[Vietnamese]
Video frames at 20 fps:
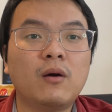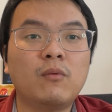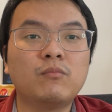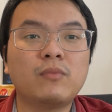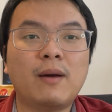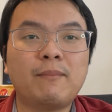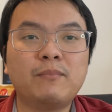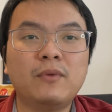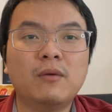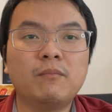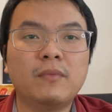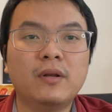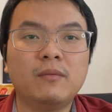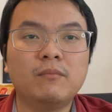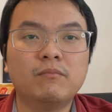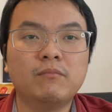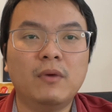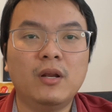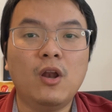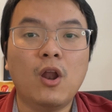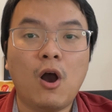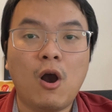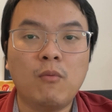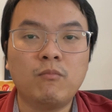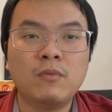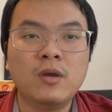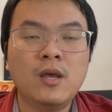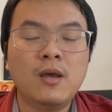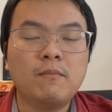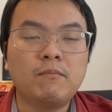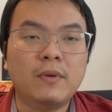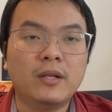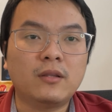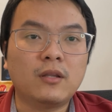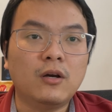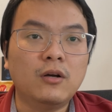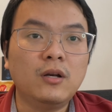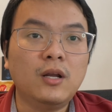không nắm được, mình bị lộn, mình tưởng